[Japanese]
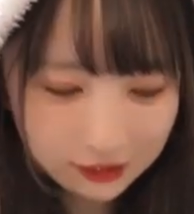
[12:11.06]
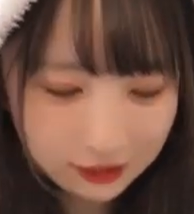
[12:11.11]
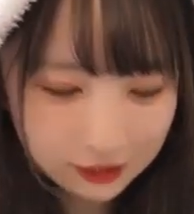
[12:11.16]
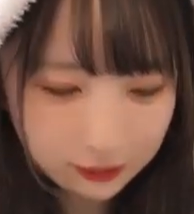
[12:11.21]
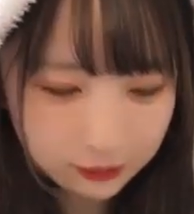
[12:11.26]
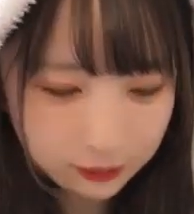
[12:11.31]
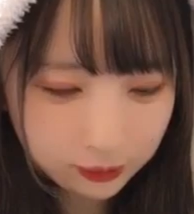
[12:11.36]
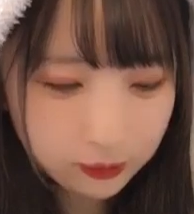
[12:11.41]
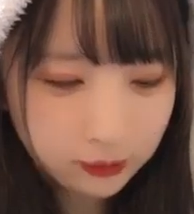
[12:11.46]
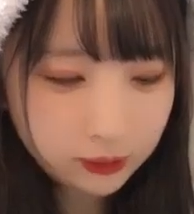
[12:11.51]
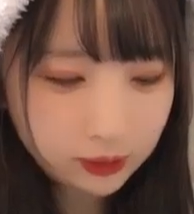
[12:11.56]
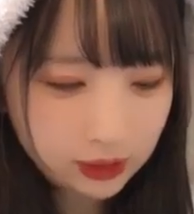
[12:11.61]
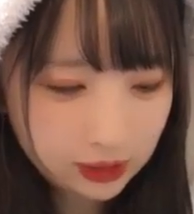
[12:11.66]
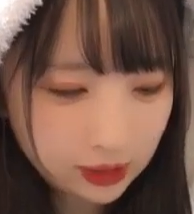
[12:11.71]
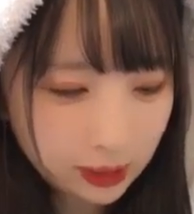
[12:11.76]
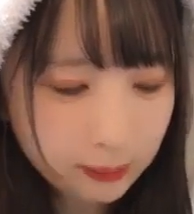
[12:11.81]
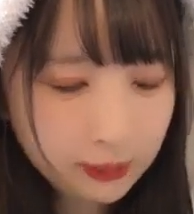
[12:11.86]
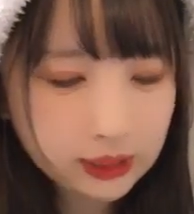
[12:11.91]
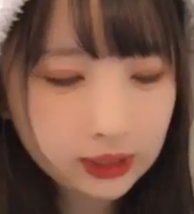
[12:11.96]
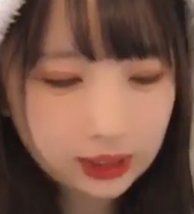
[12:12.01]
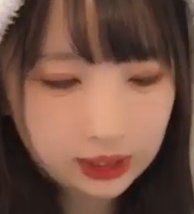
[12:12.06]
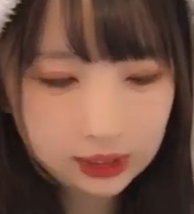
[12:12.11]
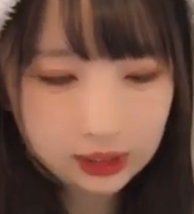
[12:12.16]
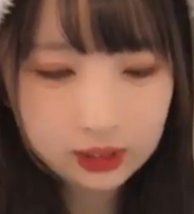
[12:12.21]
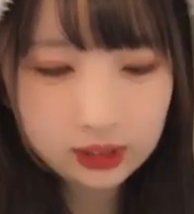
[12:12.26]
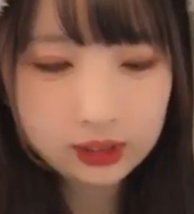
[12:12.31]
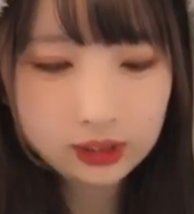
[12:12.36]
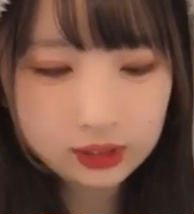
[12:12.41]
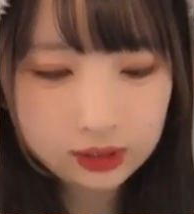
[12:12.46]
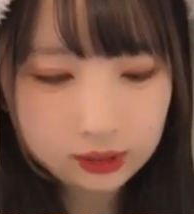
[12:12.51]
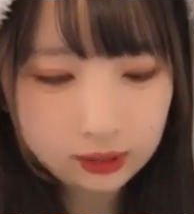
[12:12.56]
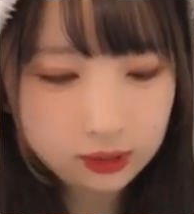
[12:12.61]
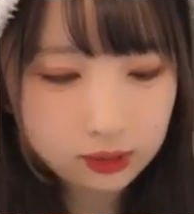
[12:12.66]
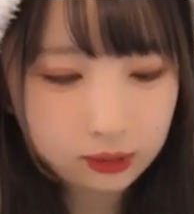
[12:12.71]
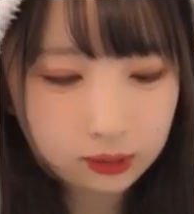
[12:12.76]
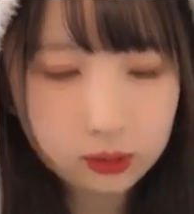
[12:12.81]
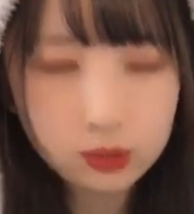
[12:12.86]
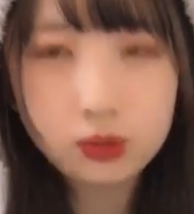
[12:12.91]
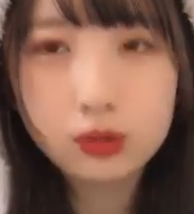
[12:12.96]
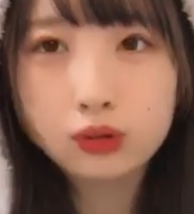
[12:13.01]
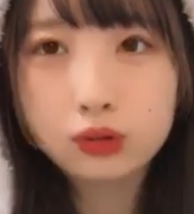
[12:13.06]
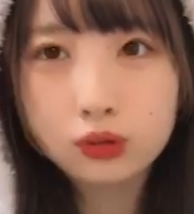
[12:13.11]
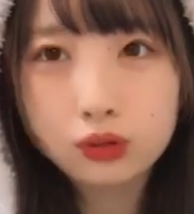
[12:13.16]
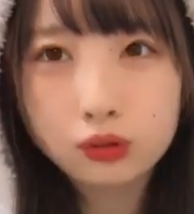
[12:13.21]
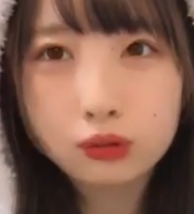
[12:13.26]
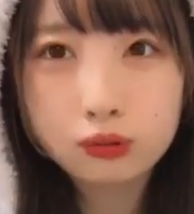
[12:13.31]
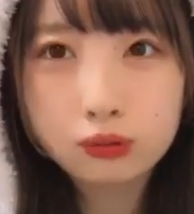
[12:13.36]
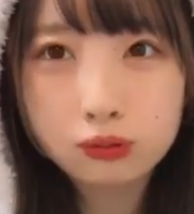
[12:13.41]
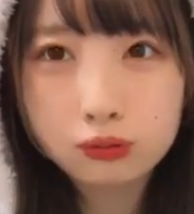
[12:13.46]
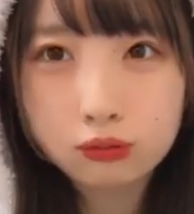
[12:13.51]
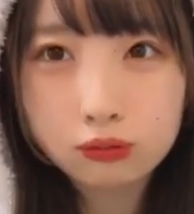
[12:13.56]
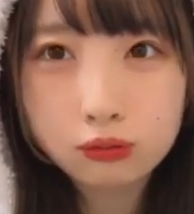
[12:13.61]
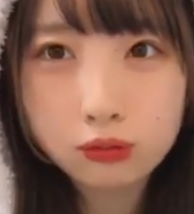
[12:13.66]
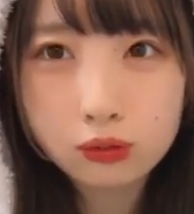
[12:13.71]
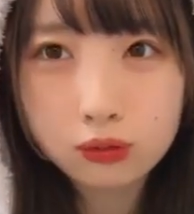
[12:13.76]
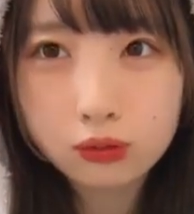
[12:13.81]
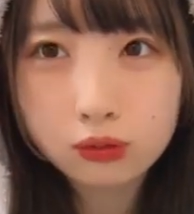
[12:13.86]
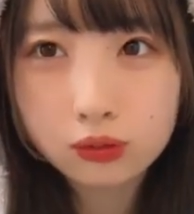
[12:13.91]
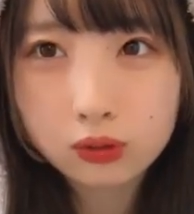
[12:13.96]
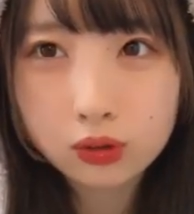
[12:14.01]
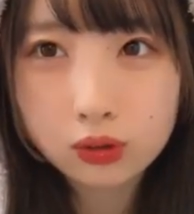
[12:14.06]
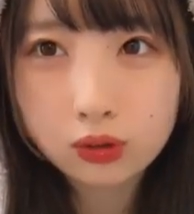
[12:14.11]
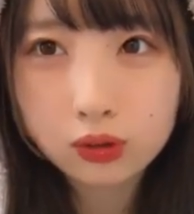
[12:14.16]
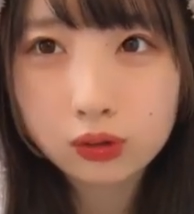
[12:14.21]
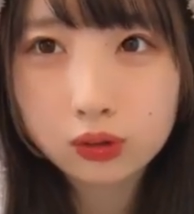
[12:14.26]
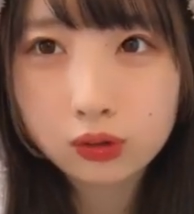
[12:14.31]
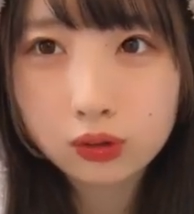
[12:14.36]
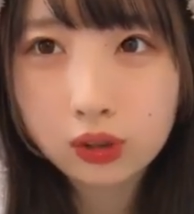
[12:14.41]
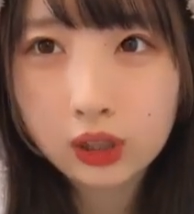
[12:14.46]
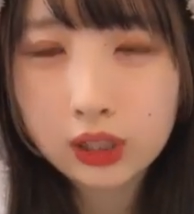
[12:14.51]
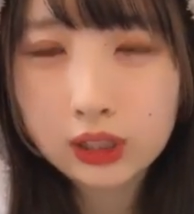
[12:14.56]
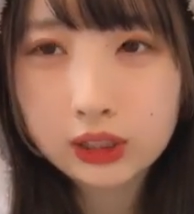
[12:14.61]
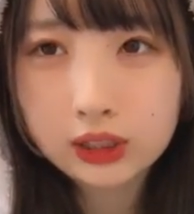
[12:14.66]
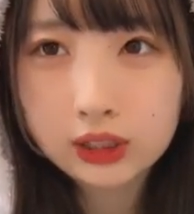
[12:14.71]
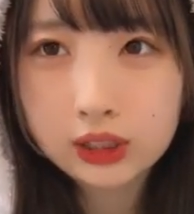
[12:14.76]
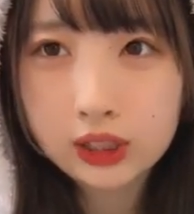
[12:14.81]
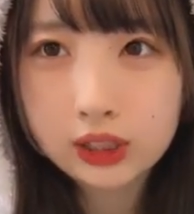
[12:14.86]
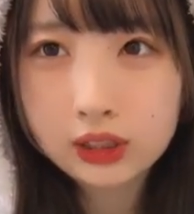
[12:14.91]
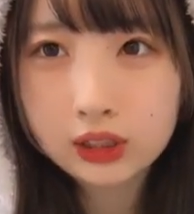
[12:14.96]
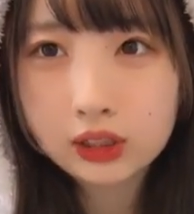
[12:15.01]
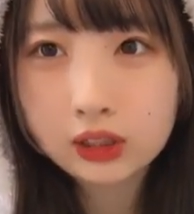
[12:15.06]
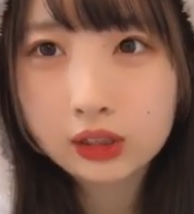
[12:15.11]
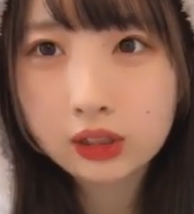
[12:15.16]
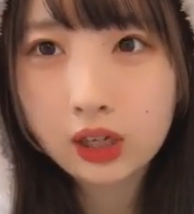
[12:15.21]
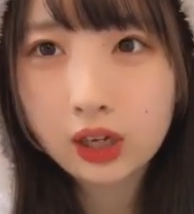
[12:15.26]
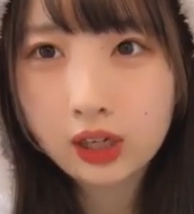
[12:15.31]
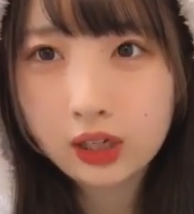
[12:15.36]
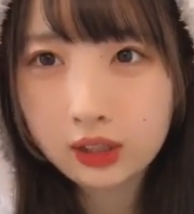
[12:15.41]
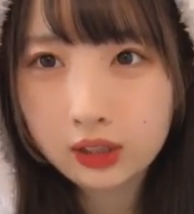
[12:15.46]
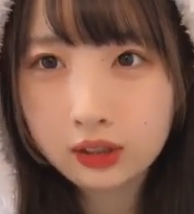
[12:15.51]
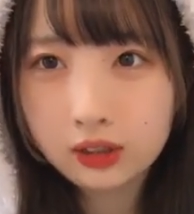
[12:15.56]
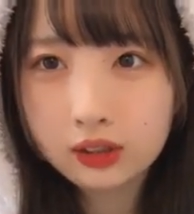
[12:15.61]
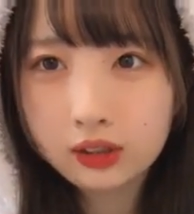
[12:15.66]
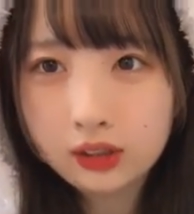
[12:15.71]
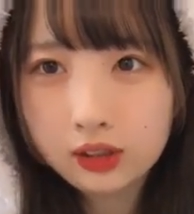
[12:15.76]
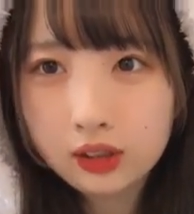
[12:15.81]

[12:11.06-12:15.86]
なのでうどんをね食べたいという感じですはい